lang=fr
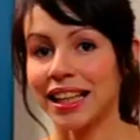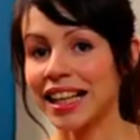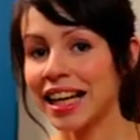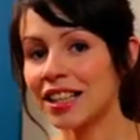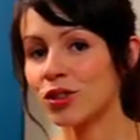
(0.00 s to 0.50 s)

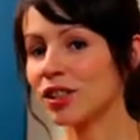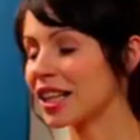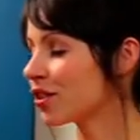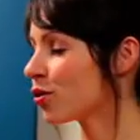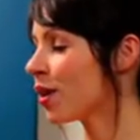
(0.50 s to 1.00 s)
Il reste une
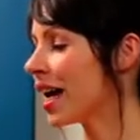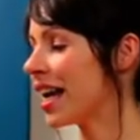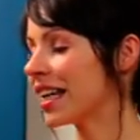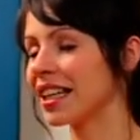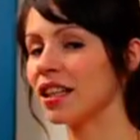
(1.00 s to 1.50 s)
question à
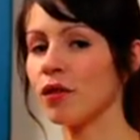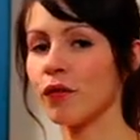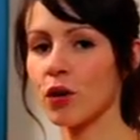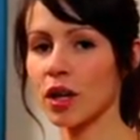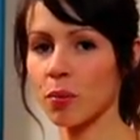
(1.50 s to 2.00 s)
laquelle il
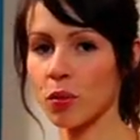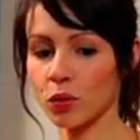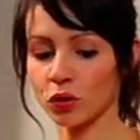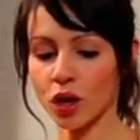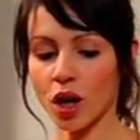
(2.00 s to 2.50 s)
faut
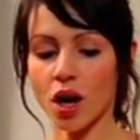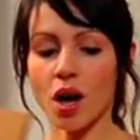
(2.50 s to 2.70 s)
répondre.